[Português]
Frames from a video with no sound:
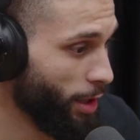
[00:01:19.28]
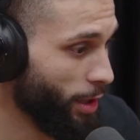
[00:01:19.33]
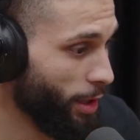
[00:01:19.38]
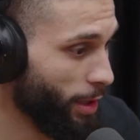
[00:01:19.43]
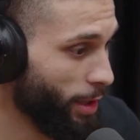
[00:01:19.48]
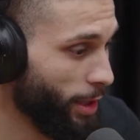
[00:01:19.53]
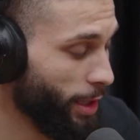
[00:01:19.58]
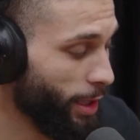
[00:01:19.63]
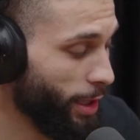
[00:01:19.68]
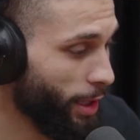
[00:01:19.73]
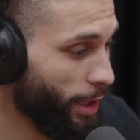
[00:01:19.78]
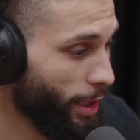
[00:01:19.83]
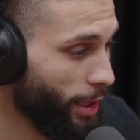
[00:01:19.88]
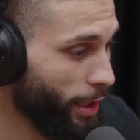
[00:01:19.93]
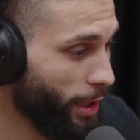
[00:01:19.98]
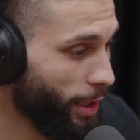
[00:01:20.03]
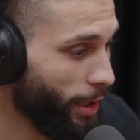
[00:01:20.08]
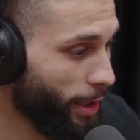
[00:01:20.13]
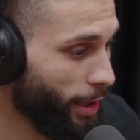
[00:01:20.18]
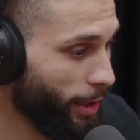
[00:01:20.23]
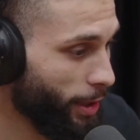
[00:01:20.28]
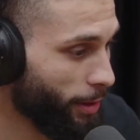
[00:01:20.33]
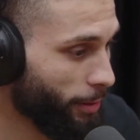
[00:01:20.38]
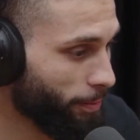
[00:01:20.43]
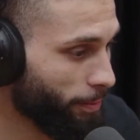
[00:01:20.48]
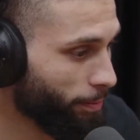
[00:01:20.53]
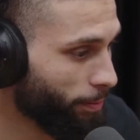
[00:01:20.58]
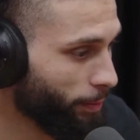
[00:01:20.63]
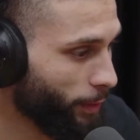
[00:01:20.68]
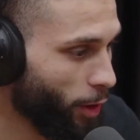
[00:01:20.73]
E
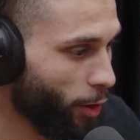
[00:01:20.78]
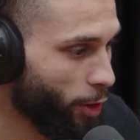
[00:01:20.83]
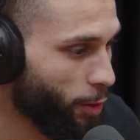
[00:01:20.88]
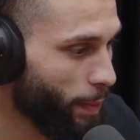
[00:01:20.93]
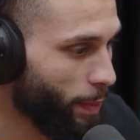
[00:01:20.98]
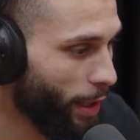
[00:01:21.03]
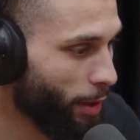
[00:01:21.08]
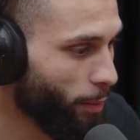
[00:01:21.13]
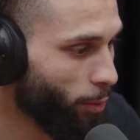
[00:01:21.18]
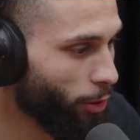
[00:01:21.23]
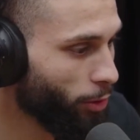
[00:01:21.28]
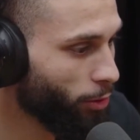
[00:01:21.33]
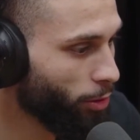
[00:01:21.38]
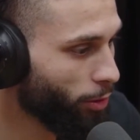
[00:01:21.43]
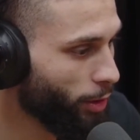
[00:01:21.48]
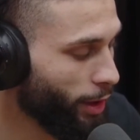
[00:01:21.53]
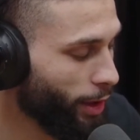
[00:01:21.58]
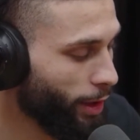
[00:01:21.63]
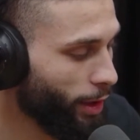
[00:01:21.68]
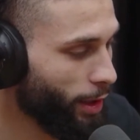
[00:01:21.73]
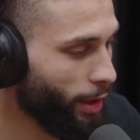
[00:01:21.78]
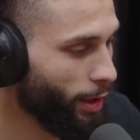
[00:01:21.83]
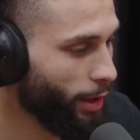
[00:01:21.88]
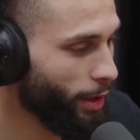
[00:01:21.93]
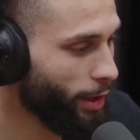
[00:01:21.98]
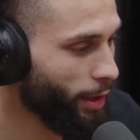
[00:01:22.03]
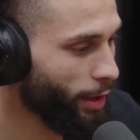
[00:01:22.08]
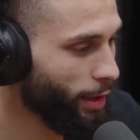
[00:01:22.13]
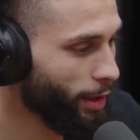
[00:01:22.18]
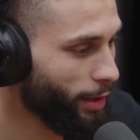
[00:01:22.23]
eu espero muito
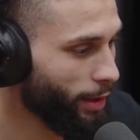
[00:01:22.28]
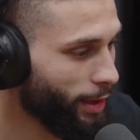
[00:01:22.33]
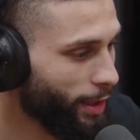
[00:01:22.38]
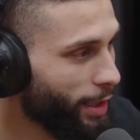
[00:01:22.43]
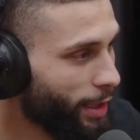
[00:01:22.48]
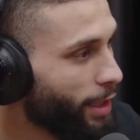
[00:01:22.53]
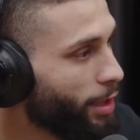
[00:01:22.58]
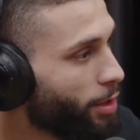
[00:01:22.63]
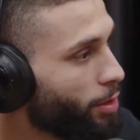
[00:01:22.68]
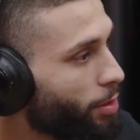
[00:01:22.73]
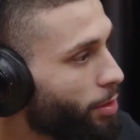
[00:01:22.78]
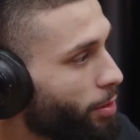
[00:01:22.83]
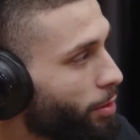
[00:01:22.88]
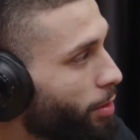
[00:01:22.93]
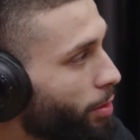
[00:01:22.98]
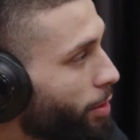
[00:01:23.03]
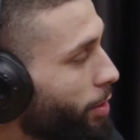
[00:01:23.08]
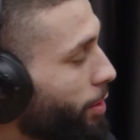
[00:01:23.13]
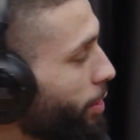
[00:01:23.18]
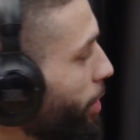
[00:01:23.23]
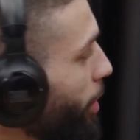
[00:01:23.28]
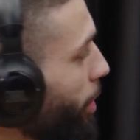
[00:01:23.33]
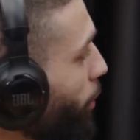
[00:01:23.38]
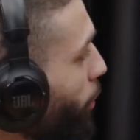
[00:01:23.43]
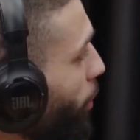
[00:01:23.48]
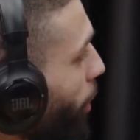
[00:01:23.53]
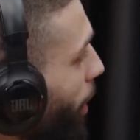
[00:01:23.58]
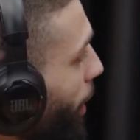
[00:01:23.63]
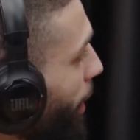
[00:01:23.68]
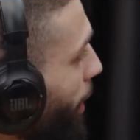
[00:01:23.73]
que, que isso se
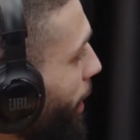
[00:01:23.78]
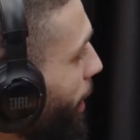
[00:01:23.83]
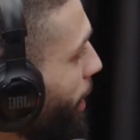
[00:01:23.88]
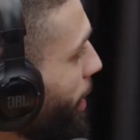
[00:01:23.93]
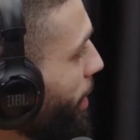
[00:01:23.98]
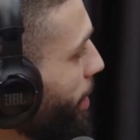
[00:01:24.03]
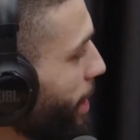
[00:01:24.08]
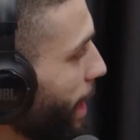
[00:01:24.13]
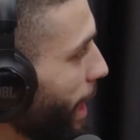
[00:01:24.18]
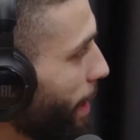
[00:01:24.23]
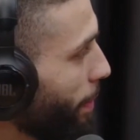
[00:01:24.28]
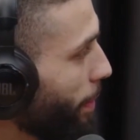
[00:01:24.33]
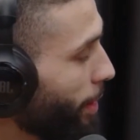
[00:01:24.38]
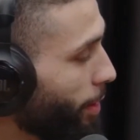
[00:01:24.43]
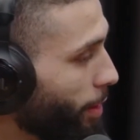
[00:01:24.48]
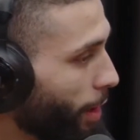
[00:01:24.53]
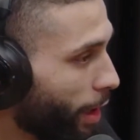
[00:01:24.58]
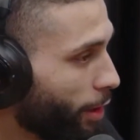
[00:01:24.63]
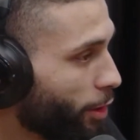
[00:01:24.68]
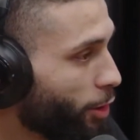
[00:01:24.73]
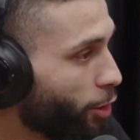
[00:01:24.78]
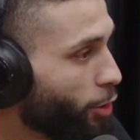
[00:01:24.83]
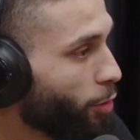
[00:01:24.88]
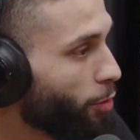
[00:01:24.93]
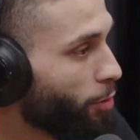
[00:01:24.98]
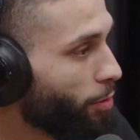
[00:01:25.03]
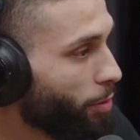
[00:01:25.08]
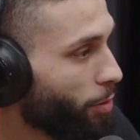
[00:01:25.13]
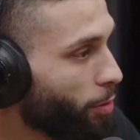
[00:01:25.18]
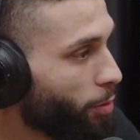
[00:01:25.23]
torne, sabe, a gente
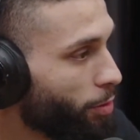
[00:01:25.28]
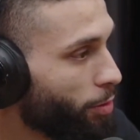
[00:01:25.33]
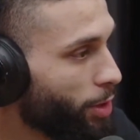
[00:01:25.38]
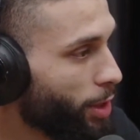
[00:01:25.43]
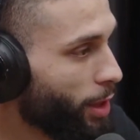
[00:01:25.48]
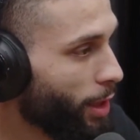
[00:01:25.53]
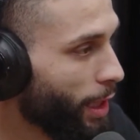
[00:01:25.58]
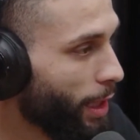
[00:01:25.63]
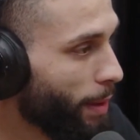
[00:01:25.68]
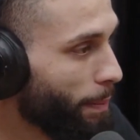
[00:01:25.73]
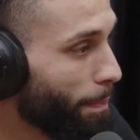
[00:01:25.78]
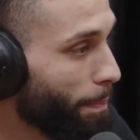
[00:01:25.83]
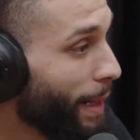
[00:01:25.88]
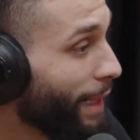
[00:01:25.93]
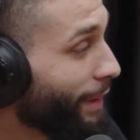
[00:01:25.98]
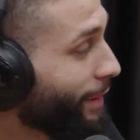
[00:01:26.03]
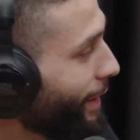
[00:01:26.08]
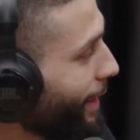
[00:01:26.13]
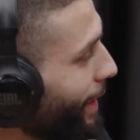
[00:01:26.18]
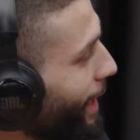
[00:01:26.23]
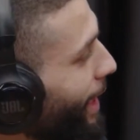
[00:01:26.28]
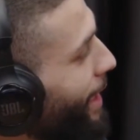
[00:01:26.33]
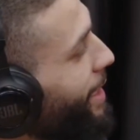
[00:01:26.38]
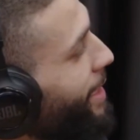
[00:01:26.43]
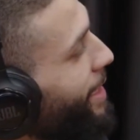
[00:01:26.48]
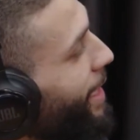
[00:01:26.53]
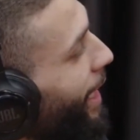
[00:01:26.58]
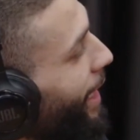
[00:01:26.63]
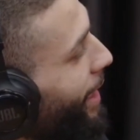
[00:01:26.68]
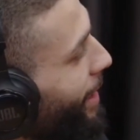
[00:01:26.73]
consiga
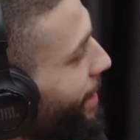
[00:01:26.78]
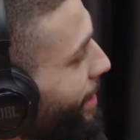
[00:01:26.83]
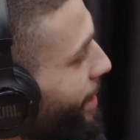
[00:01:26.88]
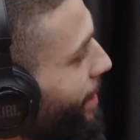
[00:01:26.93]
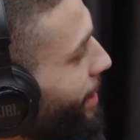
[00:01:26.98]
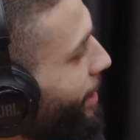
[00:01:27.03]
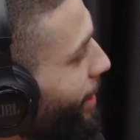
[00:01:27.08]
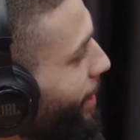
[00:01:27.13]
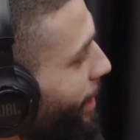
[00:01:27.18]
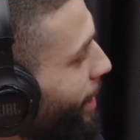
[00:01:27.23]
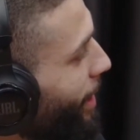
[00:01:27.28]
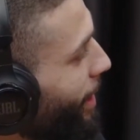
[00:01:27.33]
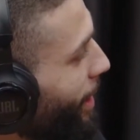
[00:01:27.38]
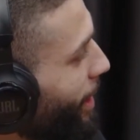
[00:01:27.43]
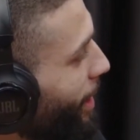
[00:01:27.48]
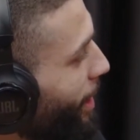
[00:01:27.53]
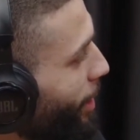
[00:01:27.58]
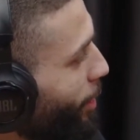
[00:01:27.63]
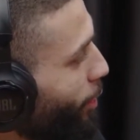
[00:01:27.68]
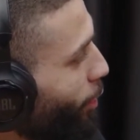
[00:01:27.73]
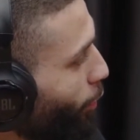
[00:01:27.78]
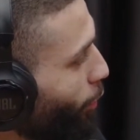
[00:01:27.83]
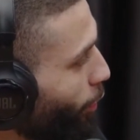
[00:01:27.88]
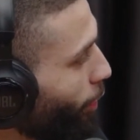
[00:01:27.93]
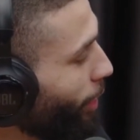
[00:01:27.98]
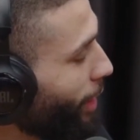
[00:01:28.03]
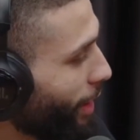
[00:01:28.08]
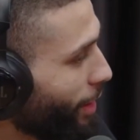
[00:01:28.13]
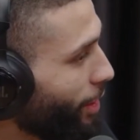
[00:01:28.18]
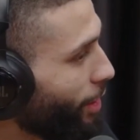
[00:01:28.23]
materializar esse, isso tudo
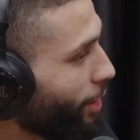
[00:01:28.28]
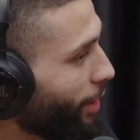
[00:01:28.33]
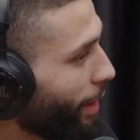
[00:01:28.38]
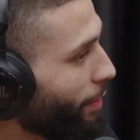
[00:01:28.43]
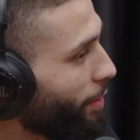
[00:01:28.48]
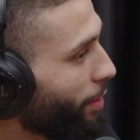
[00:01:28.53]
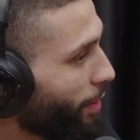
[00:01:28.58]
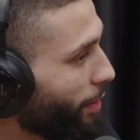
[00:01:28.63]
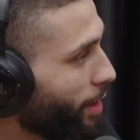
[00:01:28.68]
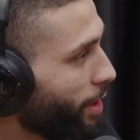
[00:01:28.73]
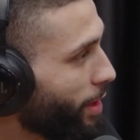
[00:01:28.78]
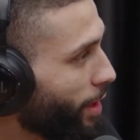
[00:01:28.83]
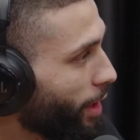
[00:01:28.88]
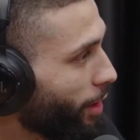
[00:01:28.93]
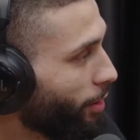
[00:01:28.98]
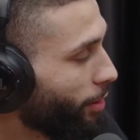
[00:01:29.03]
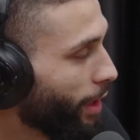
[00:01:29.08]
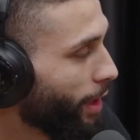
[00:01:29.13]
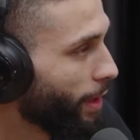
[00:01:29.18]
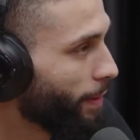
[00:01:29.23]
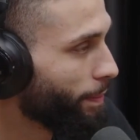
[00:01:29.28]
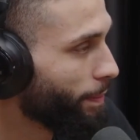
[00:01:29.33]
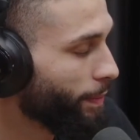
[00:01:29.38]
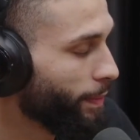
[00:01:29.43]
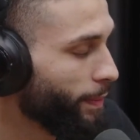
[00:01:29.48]
que a gente está vivenciando, né?